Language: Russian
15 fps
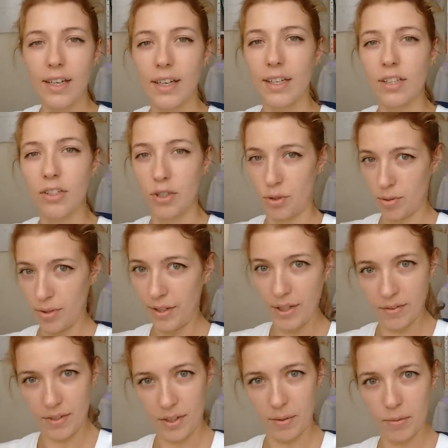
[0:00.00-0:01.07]
Я даже чуть ли
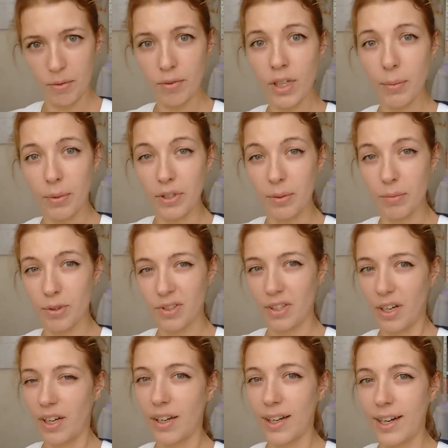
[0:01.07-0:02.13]
не вздремнула, потому
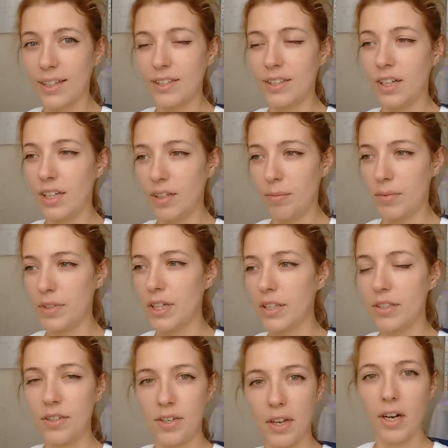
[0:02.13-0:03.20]
что красили меня
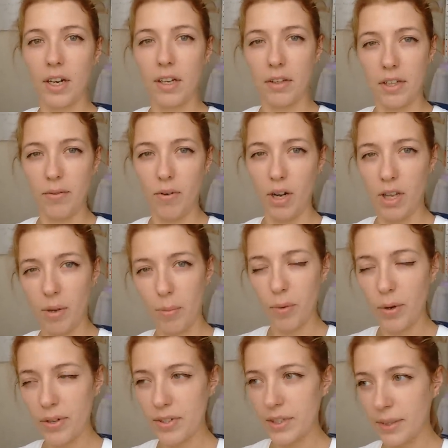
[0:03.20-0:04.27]
и стригли довольно
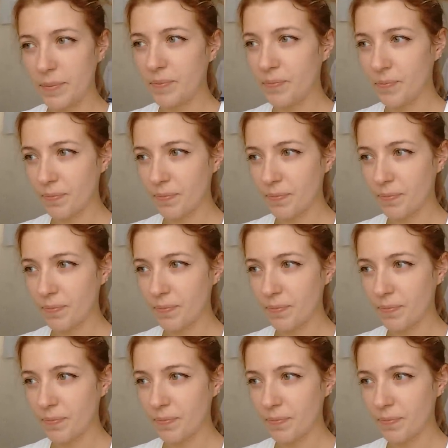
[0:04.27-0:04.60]
поздно.